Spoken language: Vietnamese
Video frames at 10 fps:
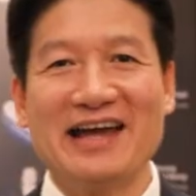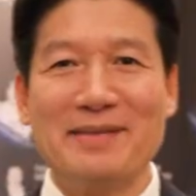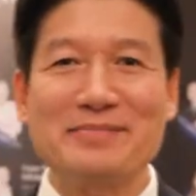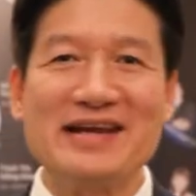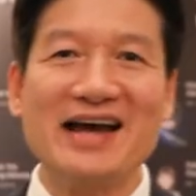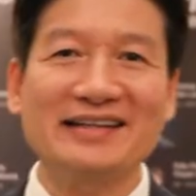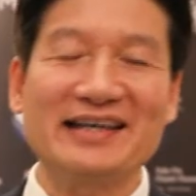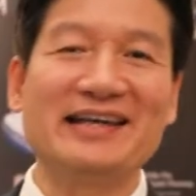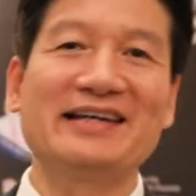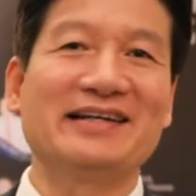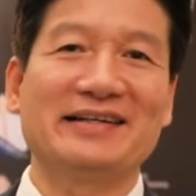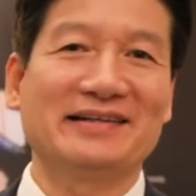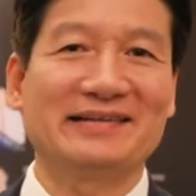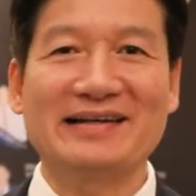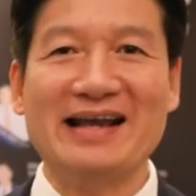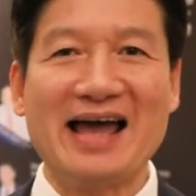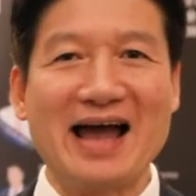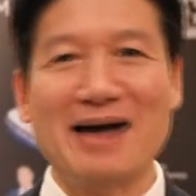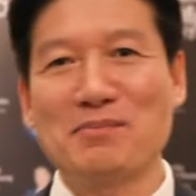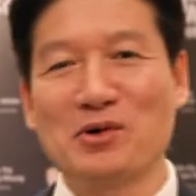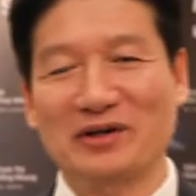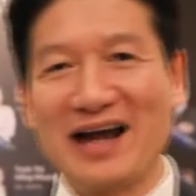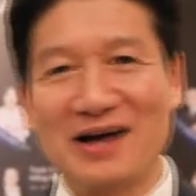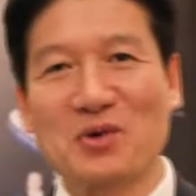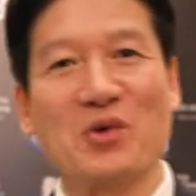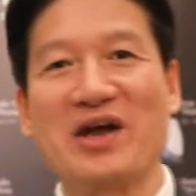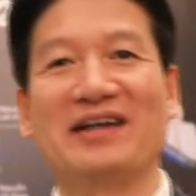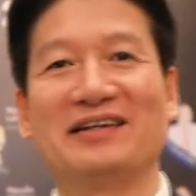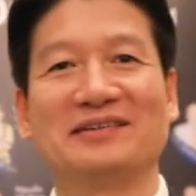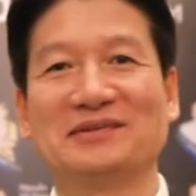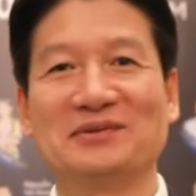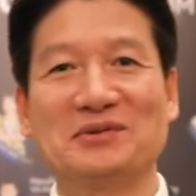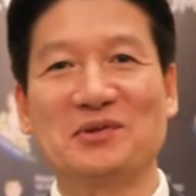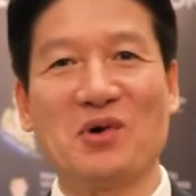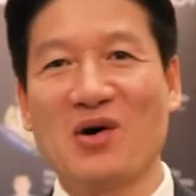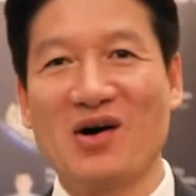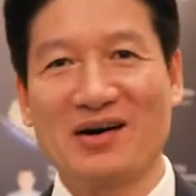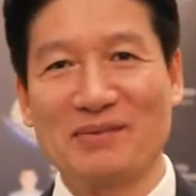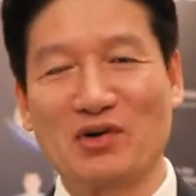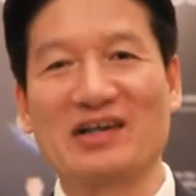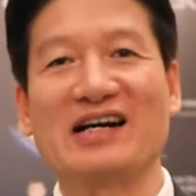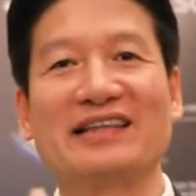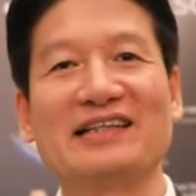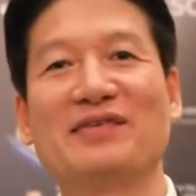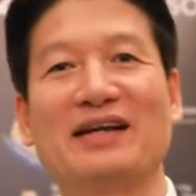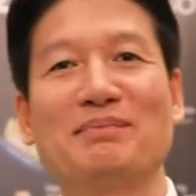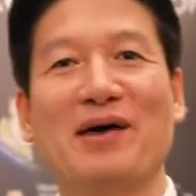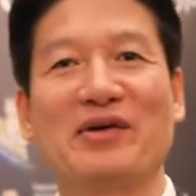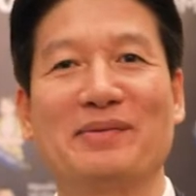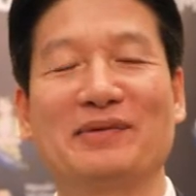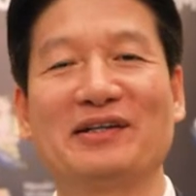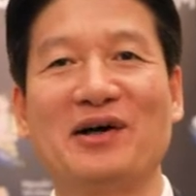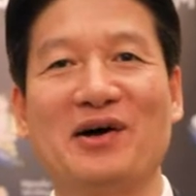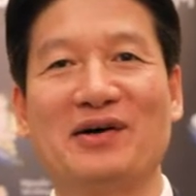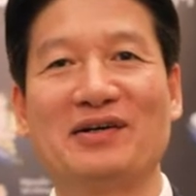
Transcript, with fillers: MDRT là một đặc quyền của một người tư vấn bảo hiểm nhân thọ.